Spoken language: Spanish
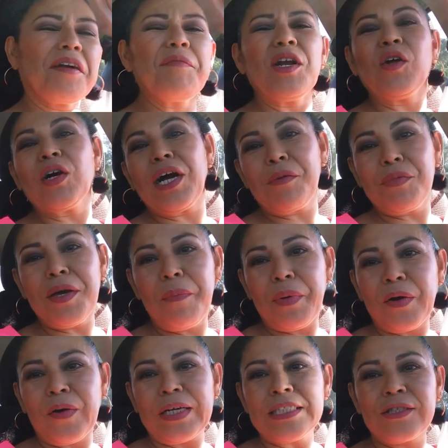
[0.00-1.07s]
que me lo cambie,
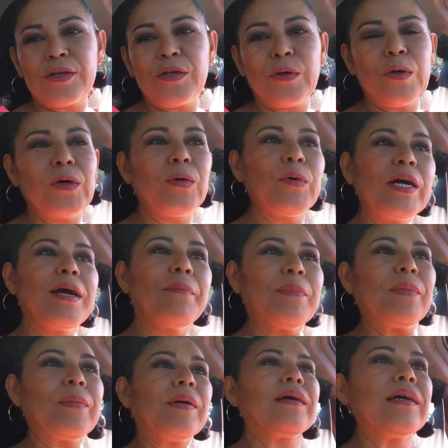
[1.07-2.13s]
pero esto no voy a,
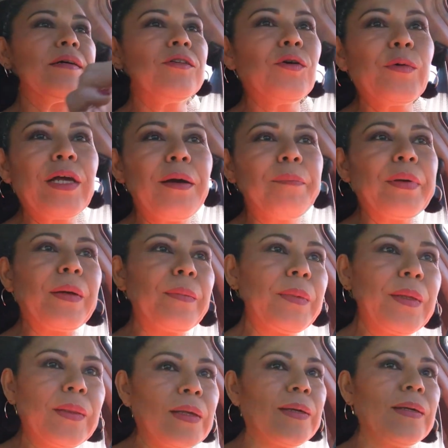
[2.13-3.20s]
no voy a
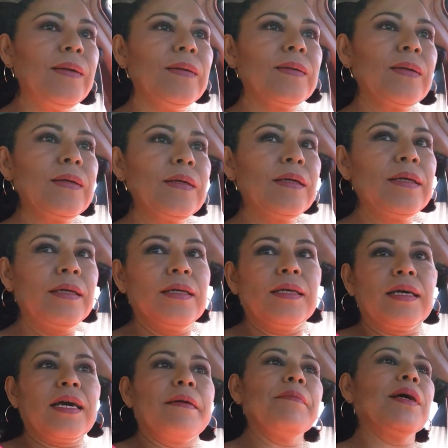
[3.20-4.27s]
permitir
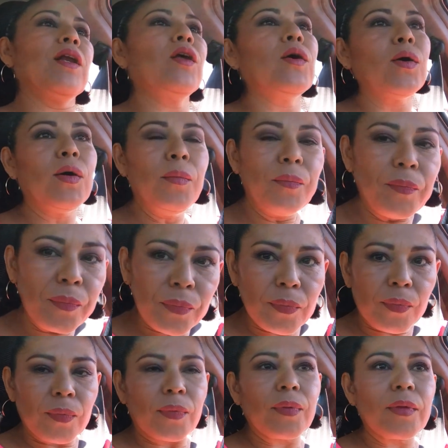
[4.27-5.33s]
que me lo
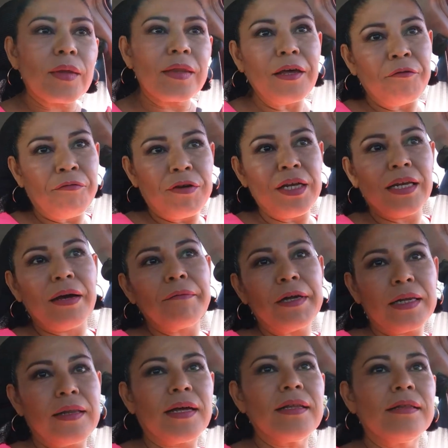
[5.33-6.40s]
defina,
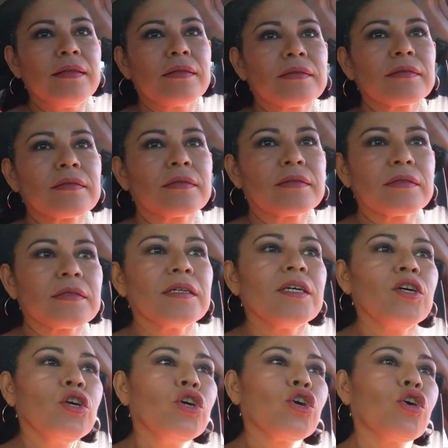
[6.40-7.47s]
¿verdad?
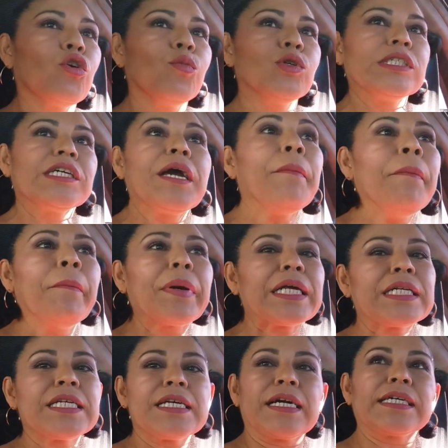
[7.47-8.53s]
Como
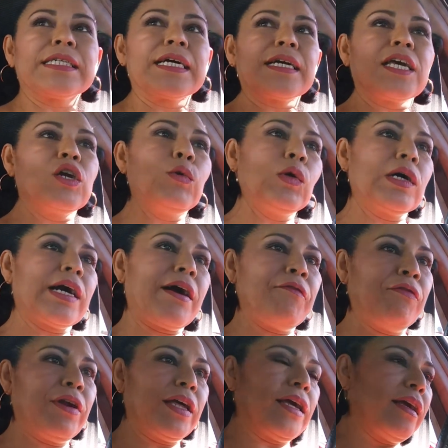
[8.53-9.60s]
siempre, chicas, aquí un
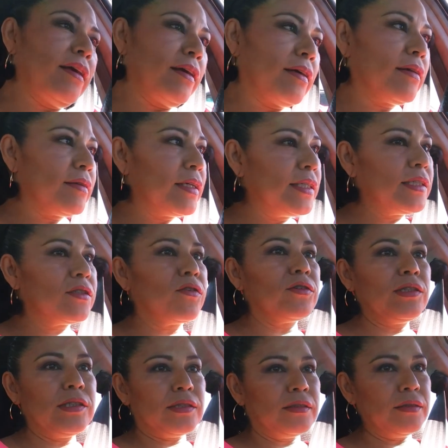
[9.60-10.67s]
cafre de
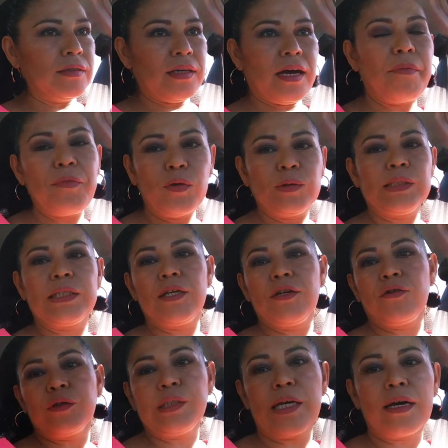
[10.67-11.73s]
estos
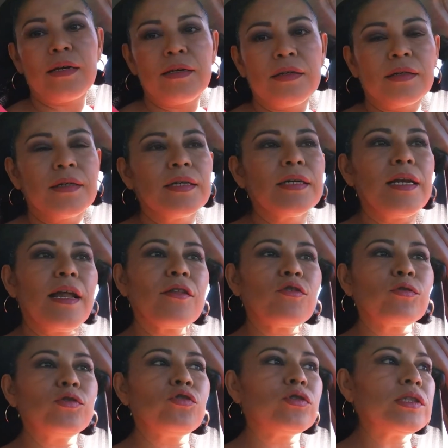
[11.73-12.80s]
camioncillos ahí,
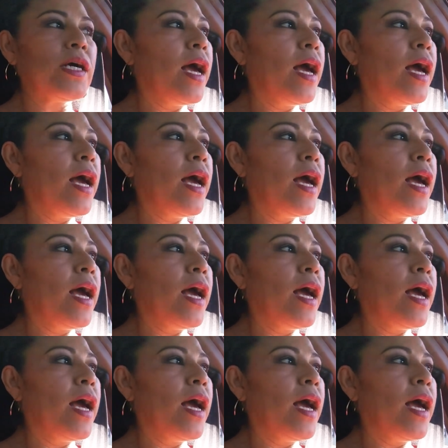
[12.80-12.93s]
platosos.